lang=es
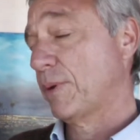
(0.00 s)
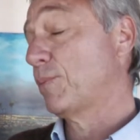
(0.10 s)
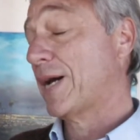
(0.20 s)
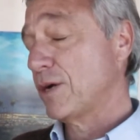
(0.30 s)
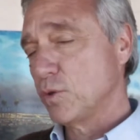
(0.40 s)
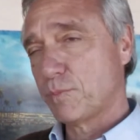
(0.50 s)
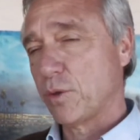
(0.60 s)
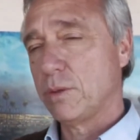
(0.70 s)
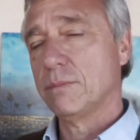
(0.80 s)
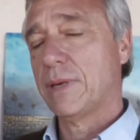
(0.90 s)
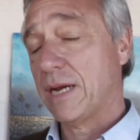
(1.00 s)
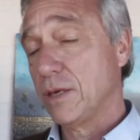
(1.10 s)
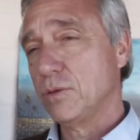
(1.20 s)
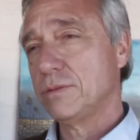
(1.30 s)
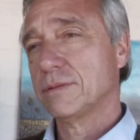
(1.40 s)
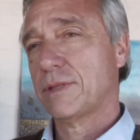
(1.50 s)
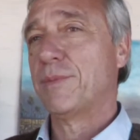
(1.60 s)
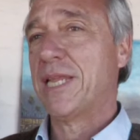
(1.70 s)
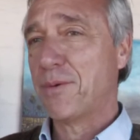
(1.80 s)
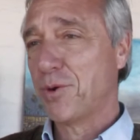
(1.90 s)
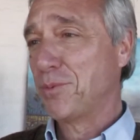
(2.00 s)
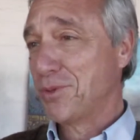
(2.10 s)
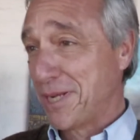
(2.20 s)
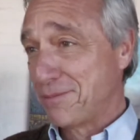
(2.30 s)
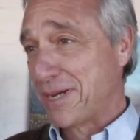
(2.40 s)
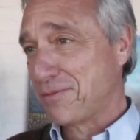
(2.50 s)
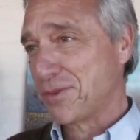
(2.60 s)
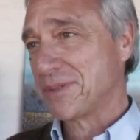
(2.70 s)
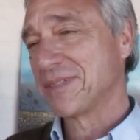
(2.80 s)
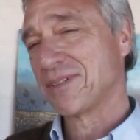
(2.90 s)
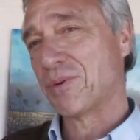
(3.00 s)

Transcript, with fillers: Brangus, Terminamos el Mundial Braford.